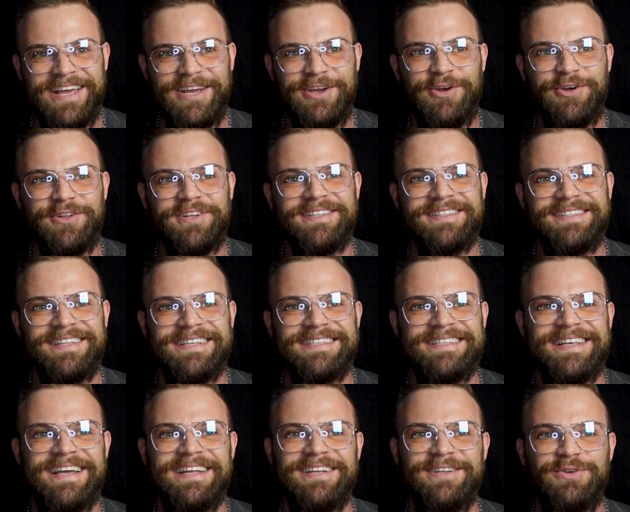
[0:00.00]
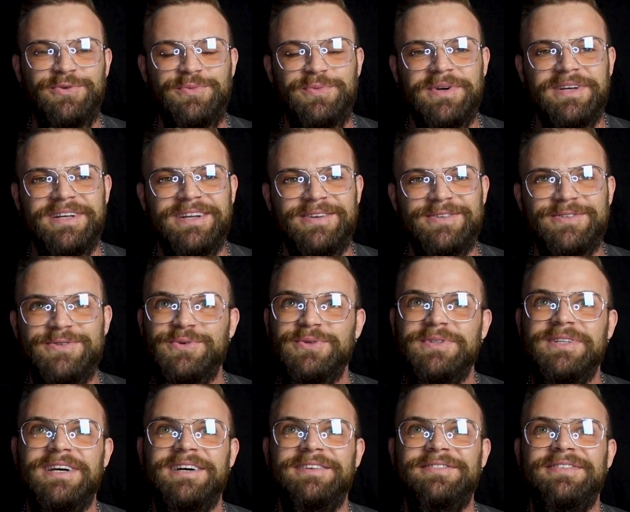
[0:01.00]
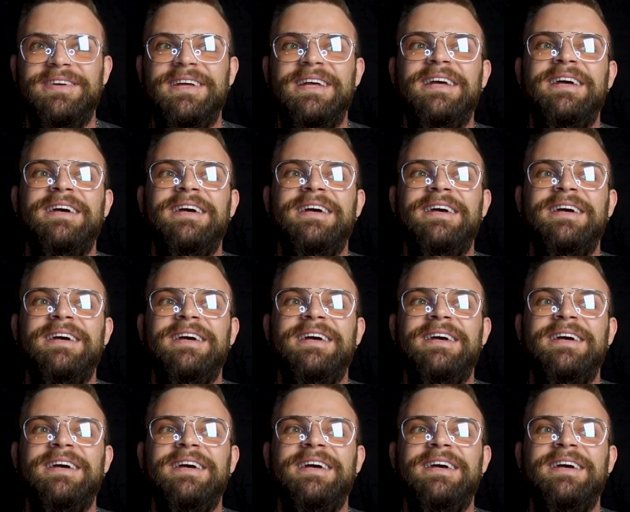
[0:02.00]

gegönnt, dass er die Übungen aussuchen darf.